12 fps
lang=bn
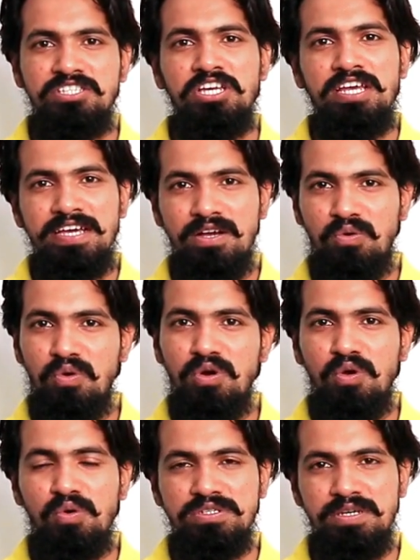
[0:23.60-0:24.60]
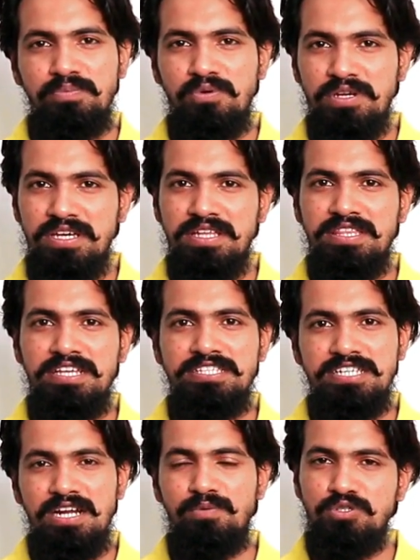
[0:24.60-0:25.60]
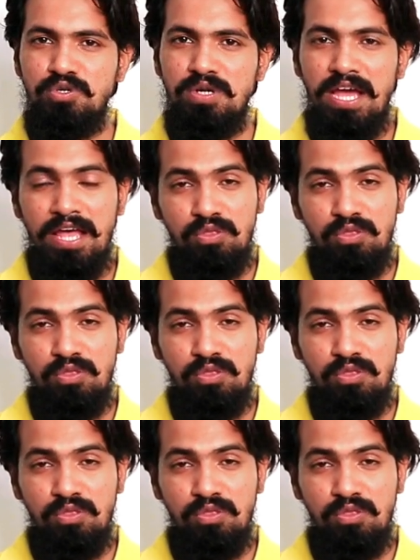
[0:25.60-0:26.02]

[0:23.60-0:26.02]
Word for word: ছেলেকে কোন কোর্সে পড়িয়ে তিন চার বছর